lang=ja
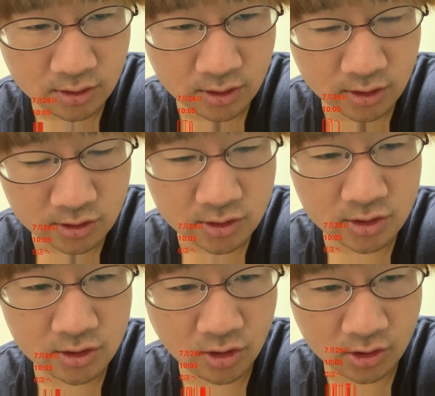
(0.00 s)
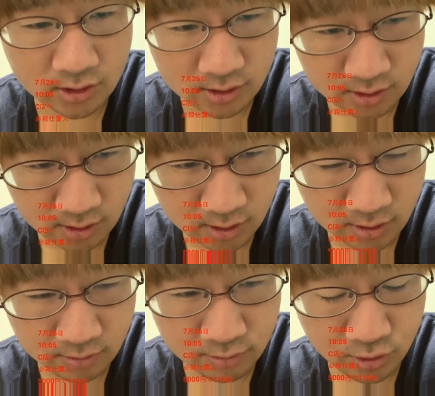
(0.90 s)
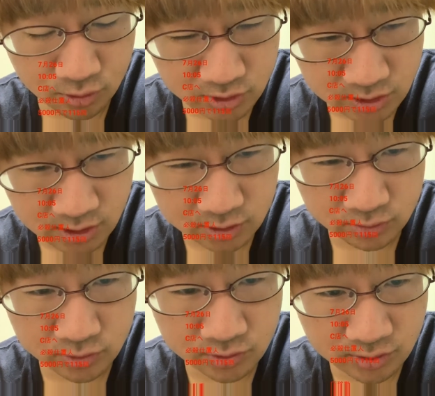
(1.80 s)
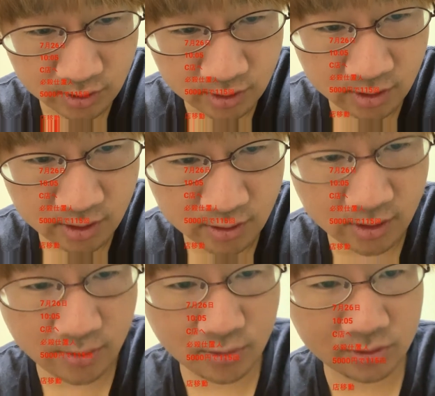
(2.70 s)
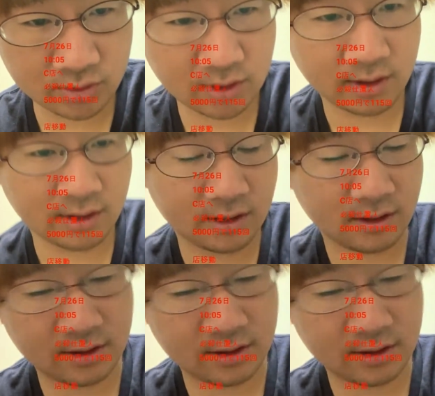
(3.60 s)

エスティー 入って、よっしゃと思った、思って、